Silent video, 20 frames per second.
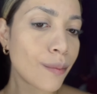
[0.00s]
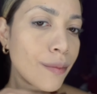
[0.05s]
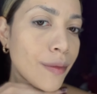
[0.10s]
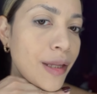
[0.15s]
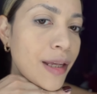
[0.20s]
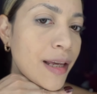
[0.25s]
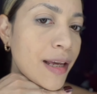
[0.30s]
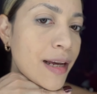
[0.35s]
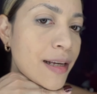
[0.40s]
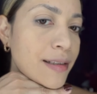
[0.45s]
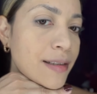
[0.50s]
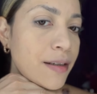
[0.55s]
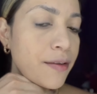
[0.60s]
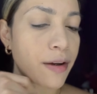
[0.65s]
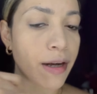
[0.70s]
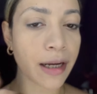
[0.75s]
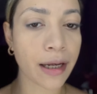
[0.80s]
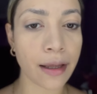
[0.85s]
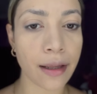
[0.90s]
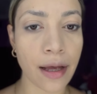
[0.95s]
Y así
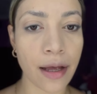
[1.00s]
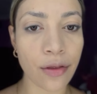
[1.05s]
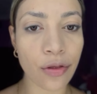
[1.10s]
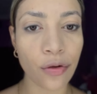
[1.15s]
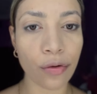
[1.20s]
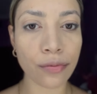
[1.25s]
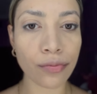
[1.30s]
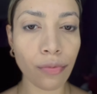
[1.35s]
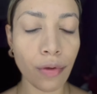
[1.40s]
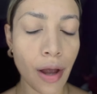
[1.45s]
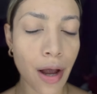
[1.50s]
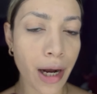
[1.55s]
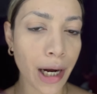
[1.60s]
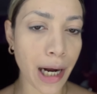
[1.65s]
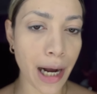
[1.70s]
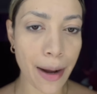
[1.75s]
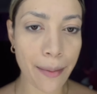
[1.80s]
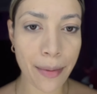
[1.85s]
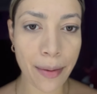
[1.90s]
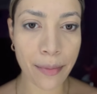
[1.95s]
va quedando.
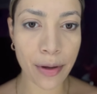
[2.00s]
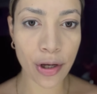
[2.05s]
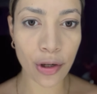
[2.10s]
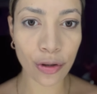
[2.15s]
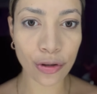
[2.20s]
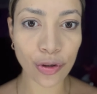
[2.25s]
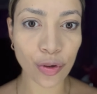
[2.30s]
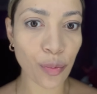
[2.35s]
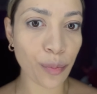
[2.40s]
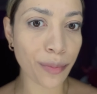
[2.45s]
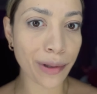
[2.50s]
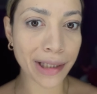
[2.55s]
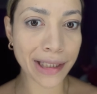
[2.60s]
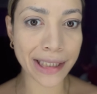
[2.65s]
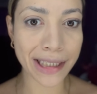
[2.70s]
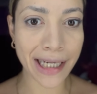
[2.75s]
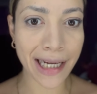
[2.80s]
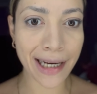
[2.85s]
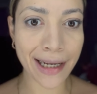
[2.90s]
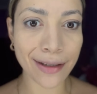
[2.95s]
Acá me miro súper
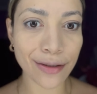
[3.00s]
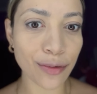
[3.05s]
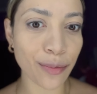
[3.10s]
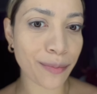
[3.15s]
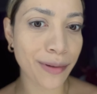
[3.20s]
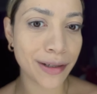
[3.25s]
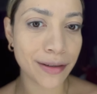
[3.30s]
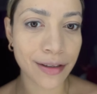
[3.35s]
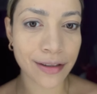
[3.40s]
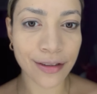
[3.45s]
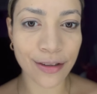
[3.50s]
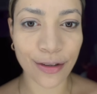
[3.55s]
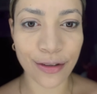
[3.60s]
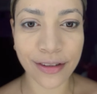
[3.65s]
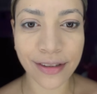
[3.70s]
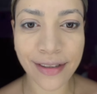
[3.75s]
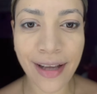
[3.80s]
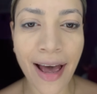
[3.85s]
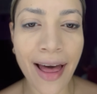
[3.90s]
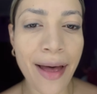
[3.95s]
chele, súper
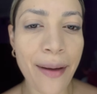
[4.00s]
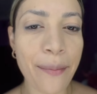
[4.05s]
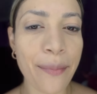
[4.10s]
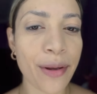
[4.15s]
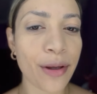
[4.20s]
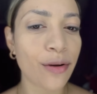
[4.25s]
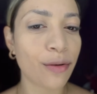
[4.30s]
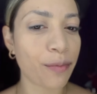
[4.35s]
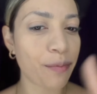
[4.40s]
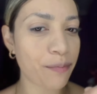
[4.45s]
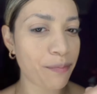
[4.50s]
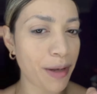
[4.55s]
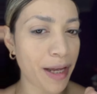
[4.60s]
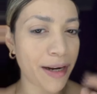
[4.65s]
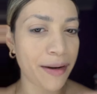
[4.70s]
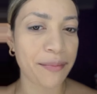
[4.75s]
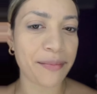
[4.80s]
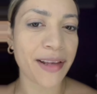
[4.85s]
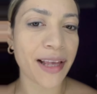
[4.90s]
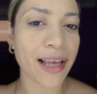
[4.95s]
destrozada, pero,
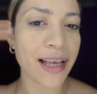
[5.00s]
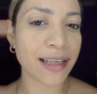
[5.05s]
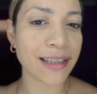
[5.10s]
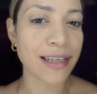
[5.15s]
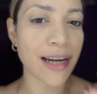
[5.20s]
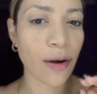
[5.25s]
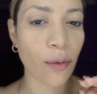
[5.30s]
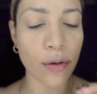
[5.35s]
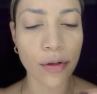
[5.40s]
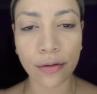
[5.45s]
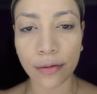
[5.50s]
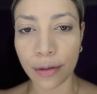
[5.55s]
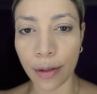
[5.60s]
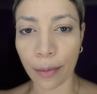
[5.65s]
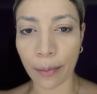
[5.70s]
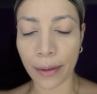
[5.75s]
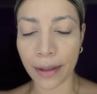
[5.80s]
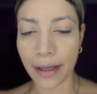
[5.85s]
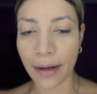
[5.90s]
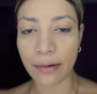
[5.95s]
pero ya cuando
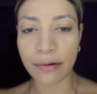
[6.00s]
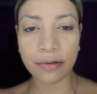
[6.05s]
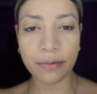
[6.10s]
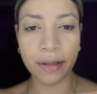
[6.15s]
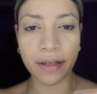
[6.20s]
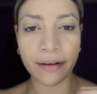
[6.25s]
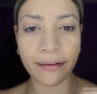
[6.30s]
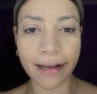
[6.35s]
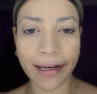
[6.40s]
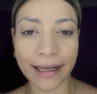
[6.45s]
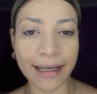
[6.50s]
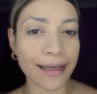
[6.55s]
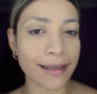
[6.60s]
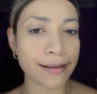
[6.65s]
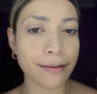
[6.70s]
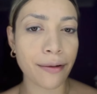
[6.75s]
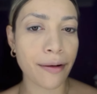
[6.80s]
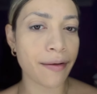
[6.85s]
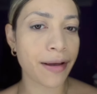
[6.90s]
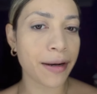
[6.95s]
terminamos van a ver que
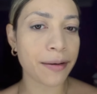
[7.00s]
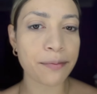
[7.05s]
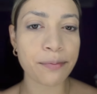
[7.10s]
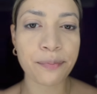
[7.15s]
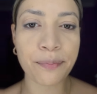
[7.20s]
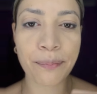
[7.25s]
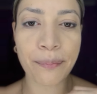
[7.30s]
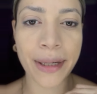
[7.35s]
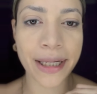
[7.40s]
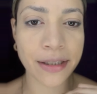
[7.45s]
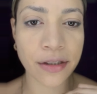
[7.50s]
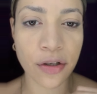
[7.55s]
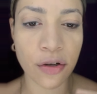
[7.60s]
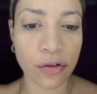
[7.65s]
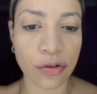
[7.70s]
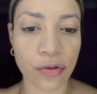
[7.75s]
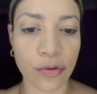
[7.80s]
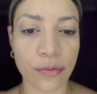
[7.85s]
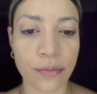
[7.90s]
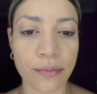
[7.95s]
se va a ver
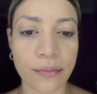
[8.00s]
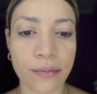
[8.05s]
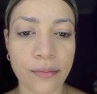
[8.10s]
precioso.